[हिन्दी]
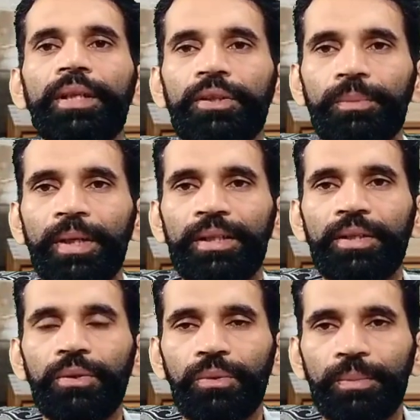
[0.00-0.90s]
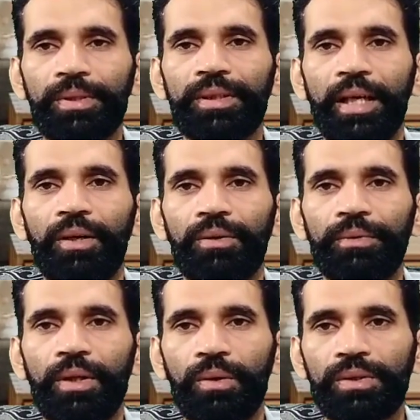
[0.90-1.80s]
ये जो भाई हैं यूट्यूबर्स हैं और
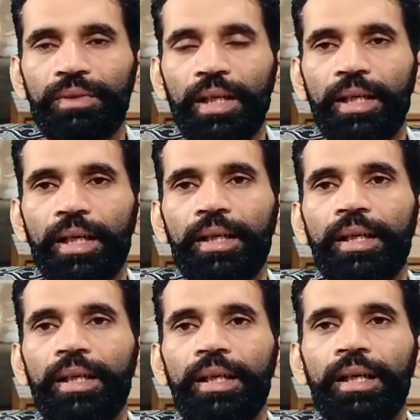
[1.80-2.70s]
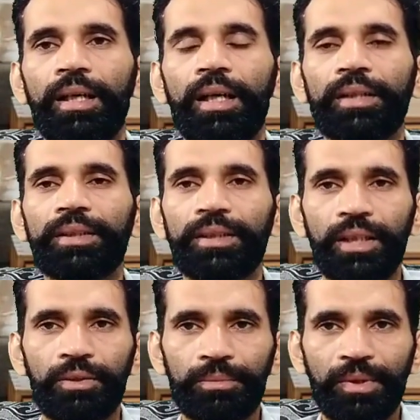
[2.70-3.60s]
वीलॉग्स वाले हैं अच्छा
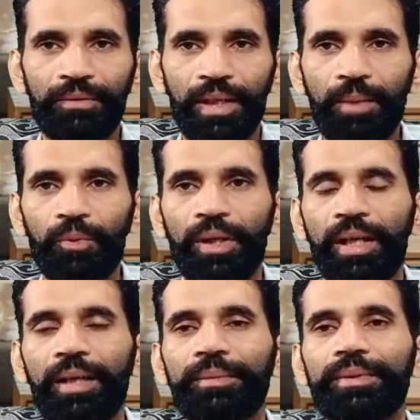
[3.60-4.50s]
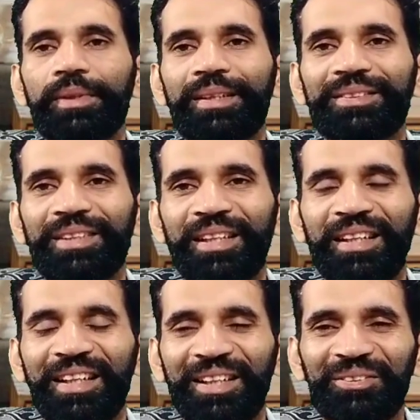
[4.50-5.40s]
ये जो वेला मुंडे का एक
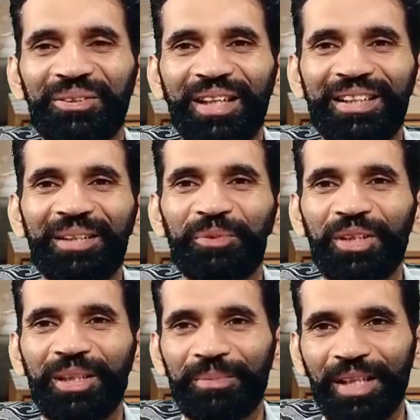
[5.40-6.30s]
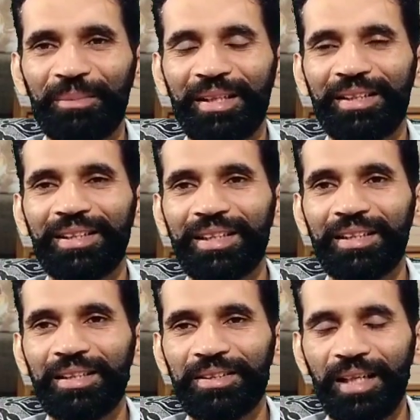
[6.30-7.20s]
चैनल है ना जो कहता है मुझे धमकियाँ मिल रही हैं इसकी
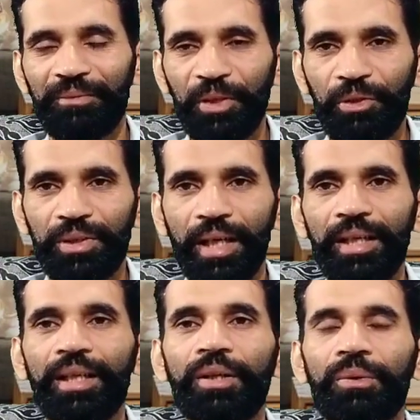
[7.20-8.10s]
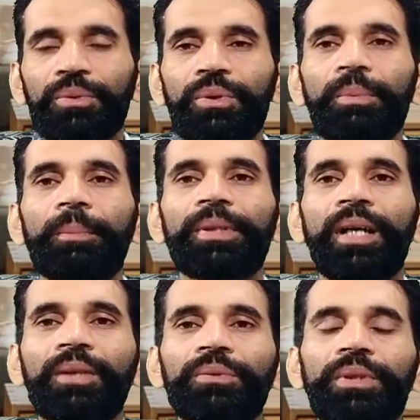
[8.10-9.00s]
तीन चार वीडियोज़ हैं उसको मैं
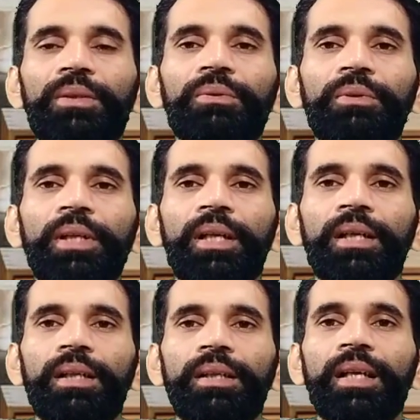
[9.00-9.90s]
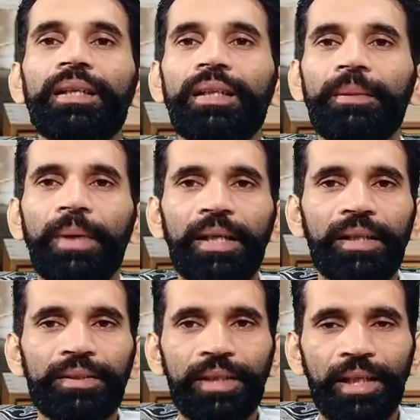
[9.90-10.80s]
बता दूं शायद उन्होंने ना डंकी भाई
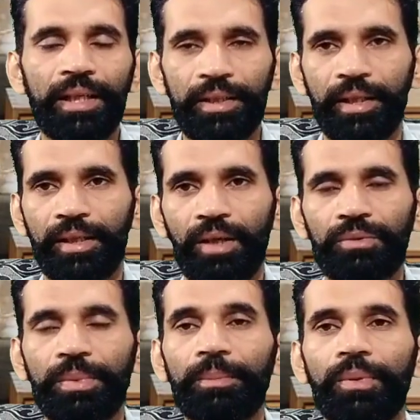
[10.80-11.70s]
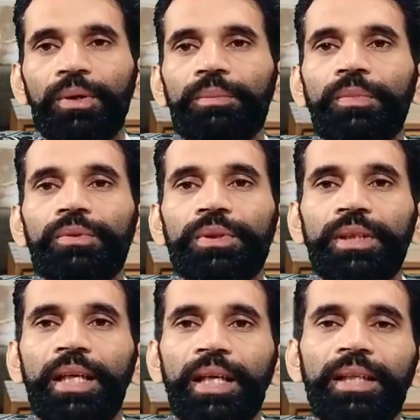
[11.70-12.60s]
का चैनल नहीं देखा उस पर बहुत उसकी
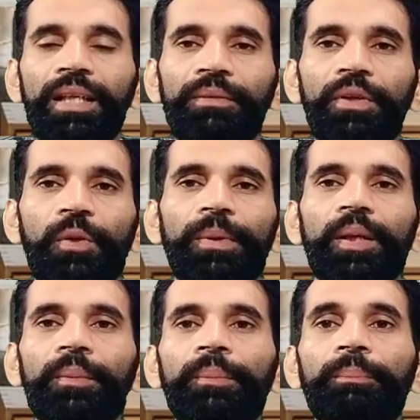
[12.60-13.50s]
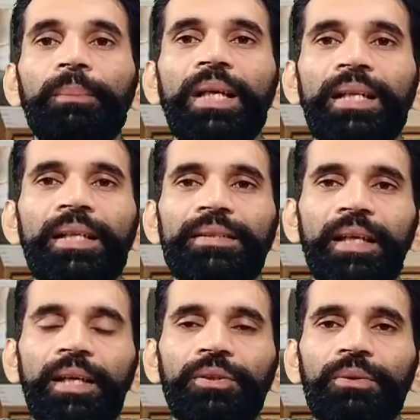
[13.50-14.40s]
एक एक वीडियो में ना मिलियंस
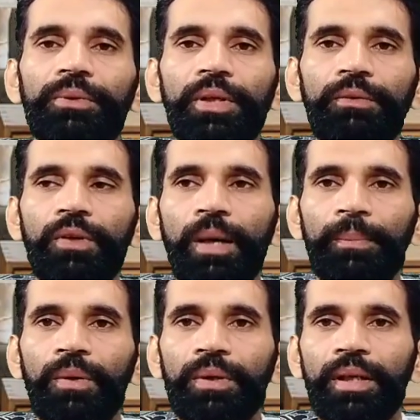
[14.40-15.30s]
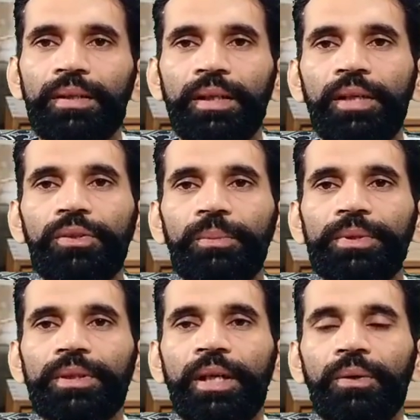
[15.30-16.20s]
हैं जो वीडियो वो अपलोड करते हैं ना
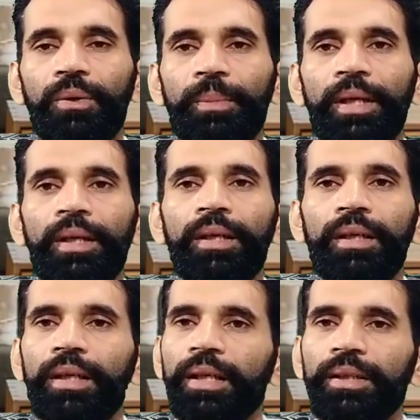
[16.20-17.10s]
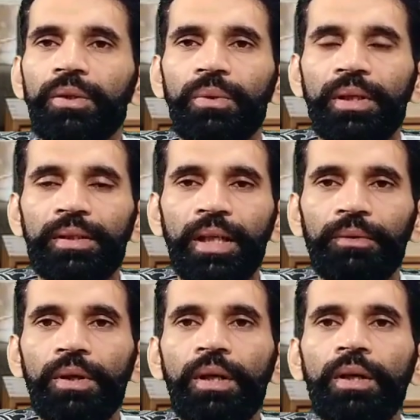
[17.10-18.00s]
चौबीस घंटों में एक या दो करता है
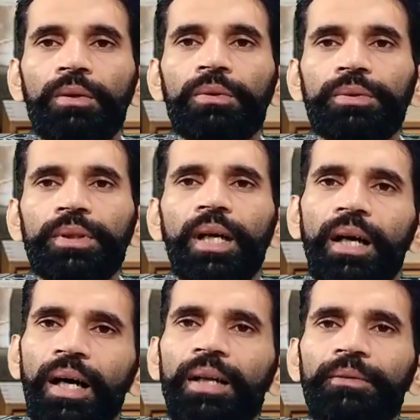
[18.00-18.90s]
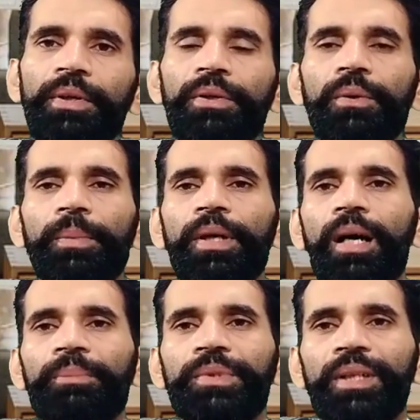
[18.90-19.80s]
वो तो उसकी हर वीडियो पे
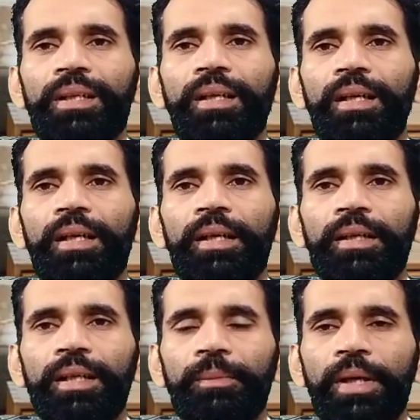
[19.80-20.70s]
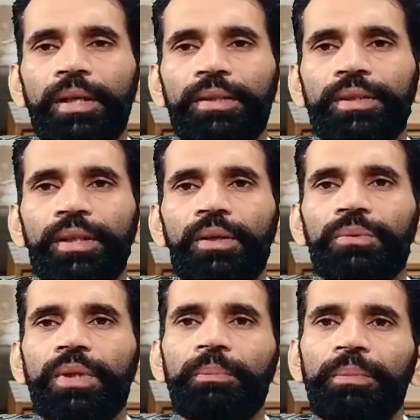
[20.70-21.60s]
आप चेक कर ले डंकी भाई का चैनल
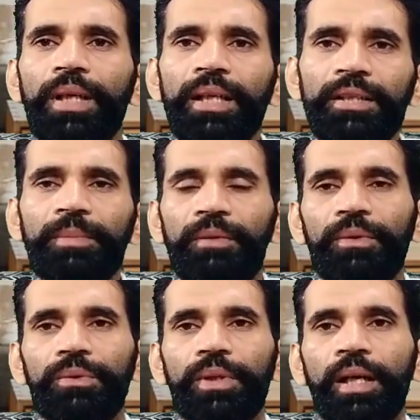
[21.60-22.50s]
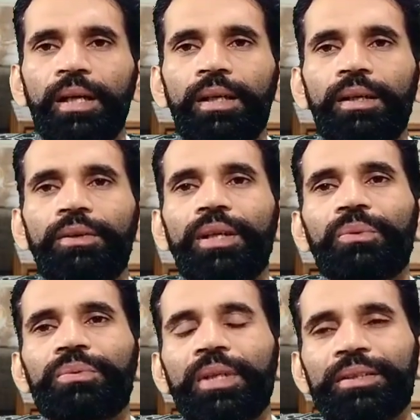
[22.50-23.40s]
उसके मिलियंस में व्यूज़ हैं तो यार
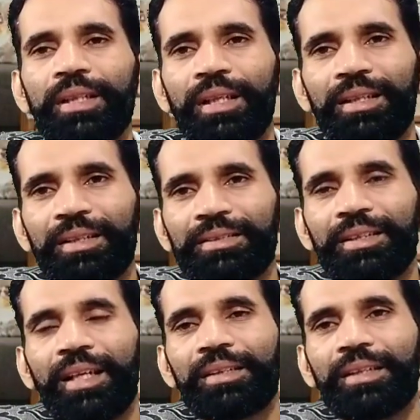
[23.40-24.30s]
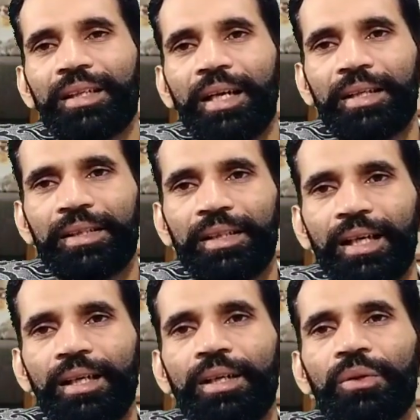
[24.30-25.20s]
उसका चैनल नहीं किसी ने आज तक हैक
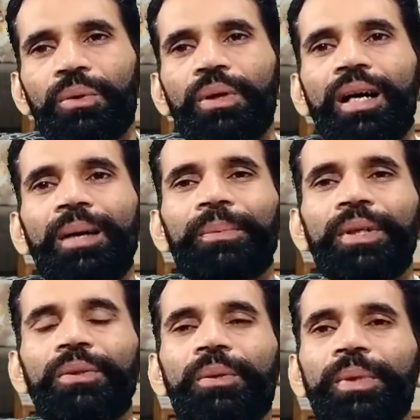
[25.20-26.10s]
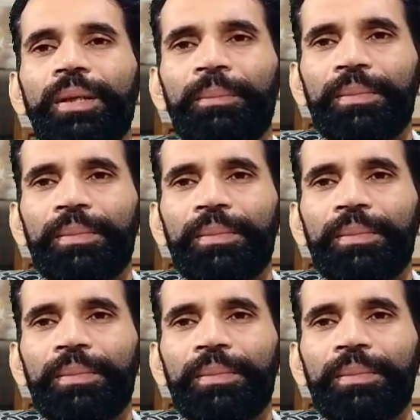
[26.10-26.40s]
किया तो आपके तो अभी